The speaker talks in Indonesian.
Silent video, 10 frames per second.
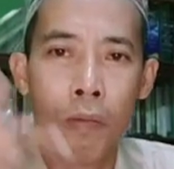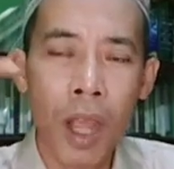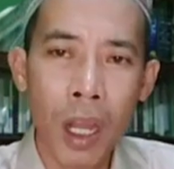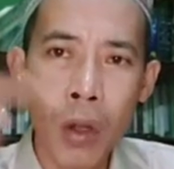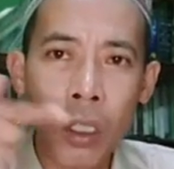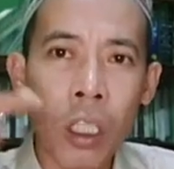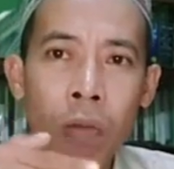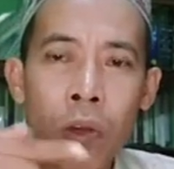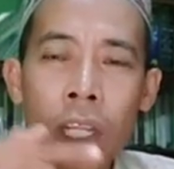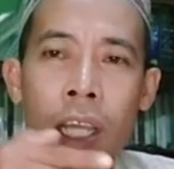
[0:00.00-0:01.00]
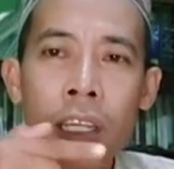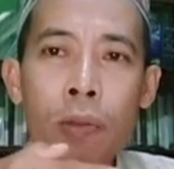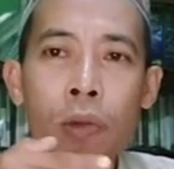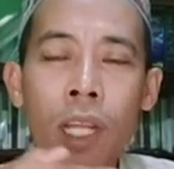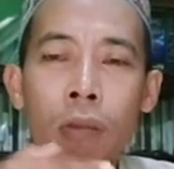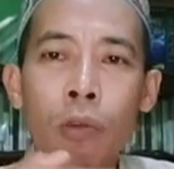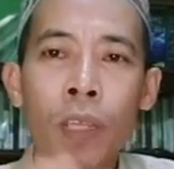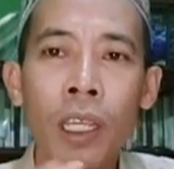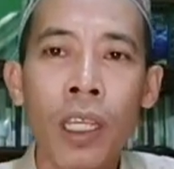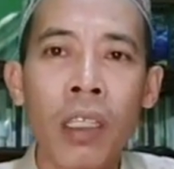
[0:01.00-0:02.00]
Makhluk termulia di muka
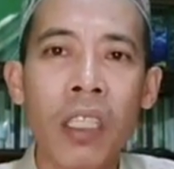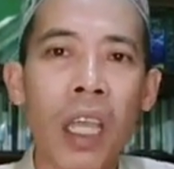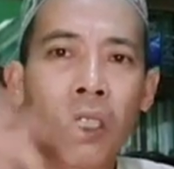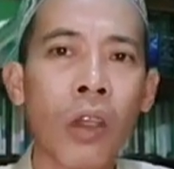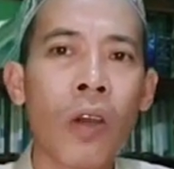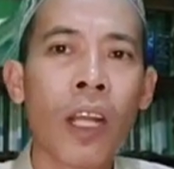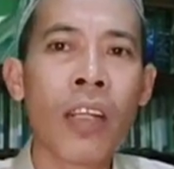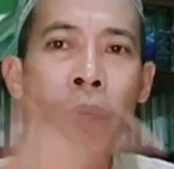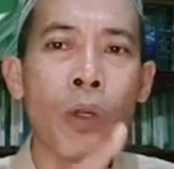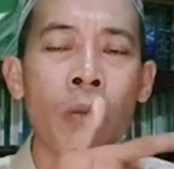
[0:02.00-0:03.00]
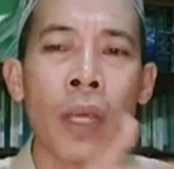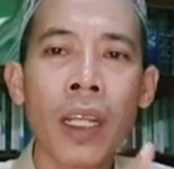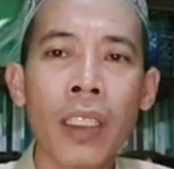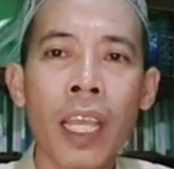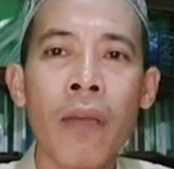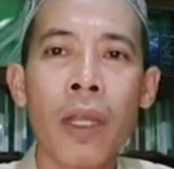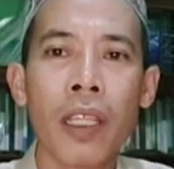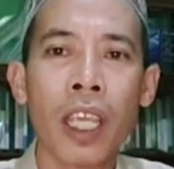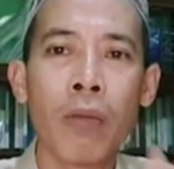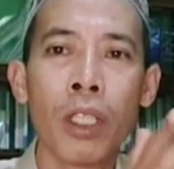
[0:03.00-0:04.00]
bumi ini tak seorang pun para
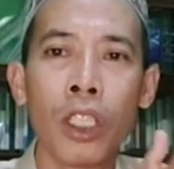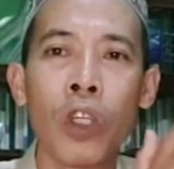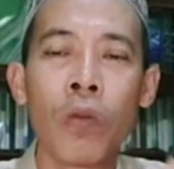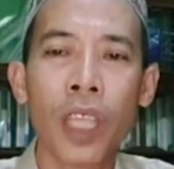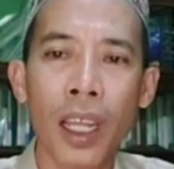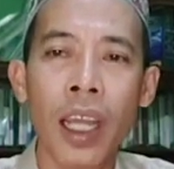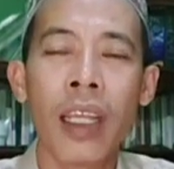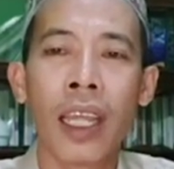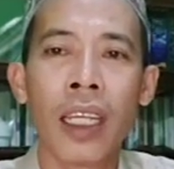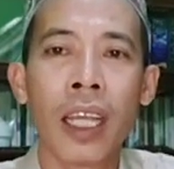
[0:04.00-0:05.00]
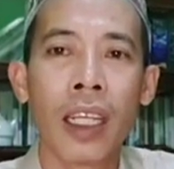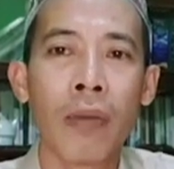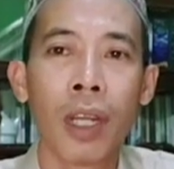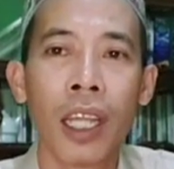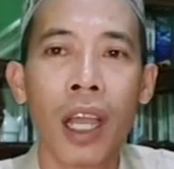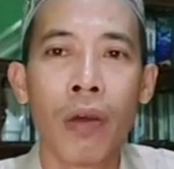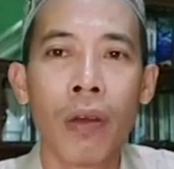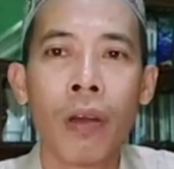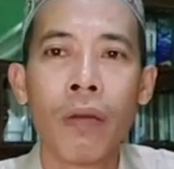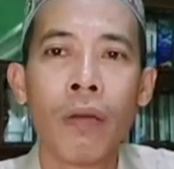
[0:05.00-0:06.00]
sahabat yang mencium tangan dan kaki
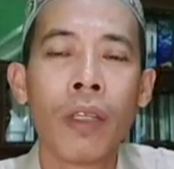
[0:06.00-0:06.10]
beliau.